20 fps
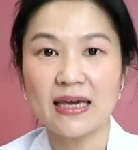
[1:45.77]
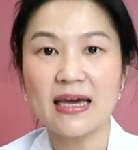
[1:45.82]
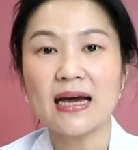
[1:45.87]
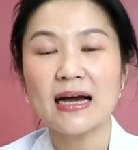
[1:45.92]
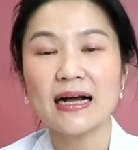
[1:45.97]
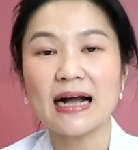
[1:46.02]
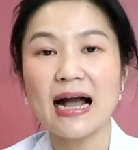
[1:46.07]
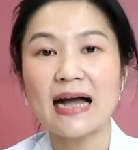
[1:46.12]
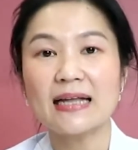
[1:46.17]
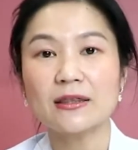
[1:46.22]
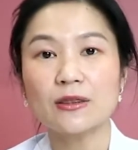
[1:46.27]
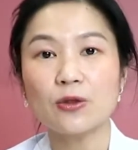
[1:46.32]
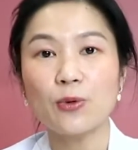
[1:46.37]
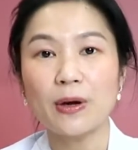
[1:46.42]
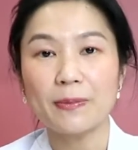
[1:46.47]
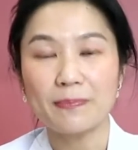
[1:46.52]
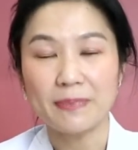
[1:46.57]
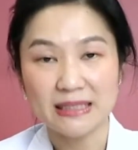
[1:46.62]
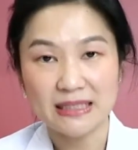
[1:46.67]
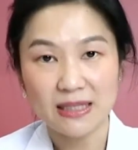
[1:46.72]
การตรวจปั
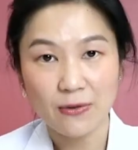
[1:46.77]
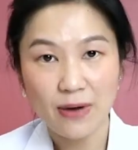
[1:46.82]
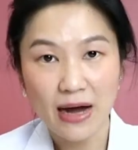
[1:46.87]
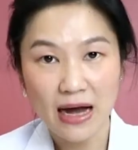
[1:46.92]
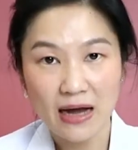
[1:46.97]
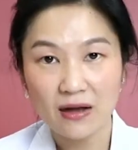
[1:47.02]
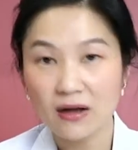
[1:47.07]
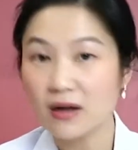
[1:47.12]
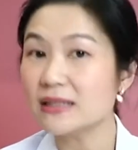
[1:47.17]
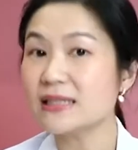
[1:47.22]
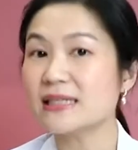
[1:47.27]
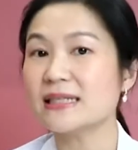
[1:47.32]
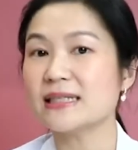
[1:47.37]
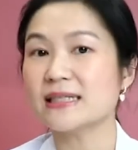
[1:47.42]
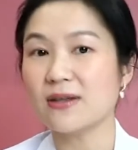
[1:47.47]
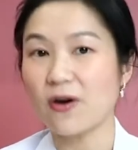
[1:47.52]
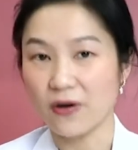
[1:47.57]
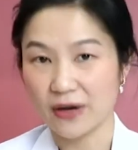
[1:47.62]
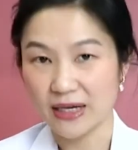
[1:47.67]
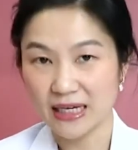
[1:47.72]
สสาวะก็เจอ
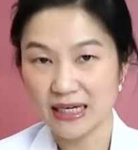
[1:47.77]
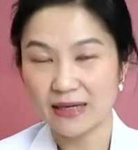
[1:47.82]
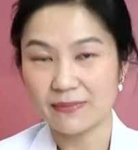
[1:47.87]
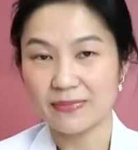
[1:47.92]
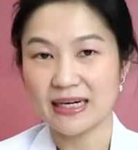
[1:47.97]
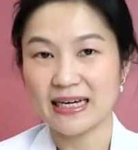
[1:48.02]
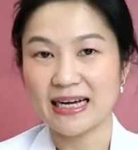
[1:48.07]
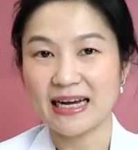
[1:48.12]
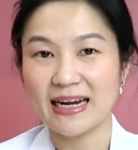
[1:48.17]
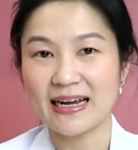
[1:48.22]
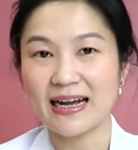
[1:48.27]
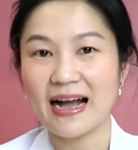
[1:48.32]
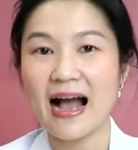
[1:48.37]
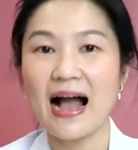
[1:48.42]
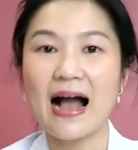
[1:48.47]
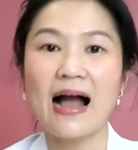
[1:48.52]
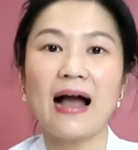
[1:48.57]
2 ขีดเหมือนกันค่ะ